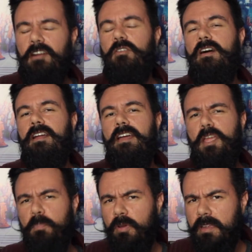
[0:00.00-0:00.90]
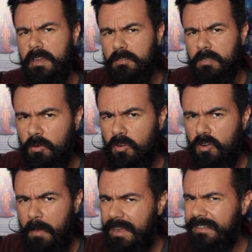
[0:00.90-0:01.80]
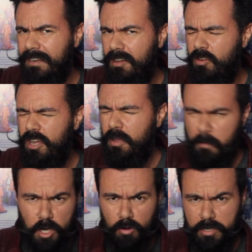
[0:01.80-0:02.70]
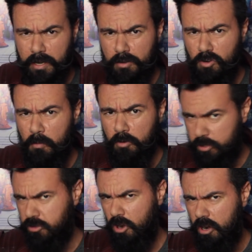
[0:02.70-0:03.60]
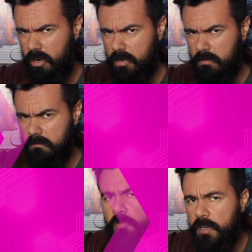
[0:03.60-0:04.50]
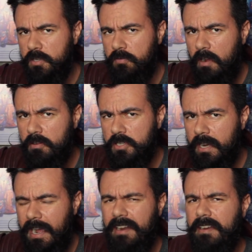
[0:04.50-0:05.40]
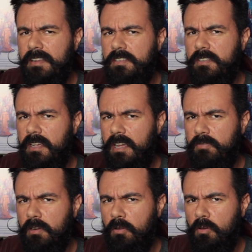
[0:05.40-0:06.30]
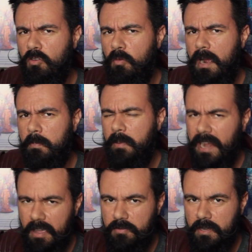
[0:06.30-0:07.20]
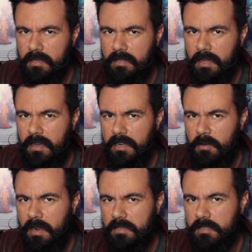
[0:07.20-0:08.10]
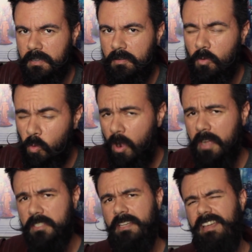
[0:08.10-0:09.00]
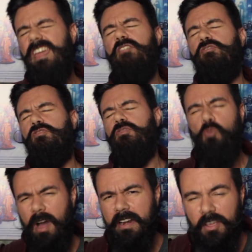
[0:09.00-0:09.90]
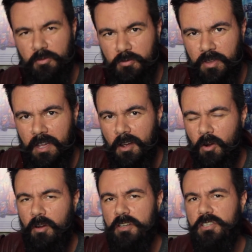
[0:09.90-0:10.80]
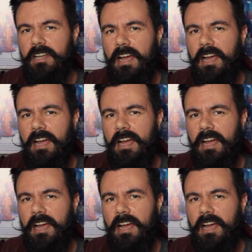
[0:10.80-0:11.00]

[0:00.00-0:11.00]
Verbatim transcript: agora empunhando o martelão Mjolnir como Thor. O festival de Annecy revelou uma prévia da animação What If? What If? Onde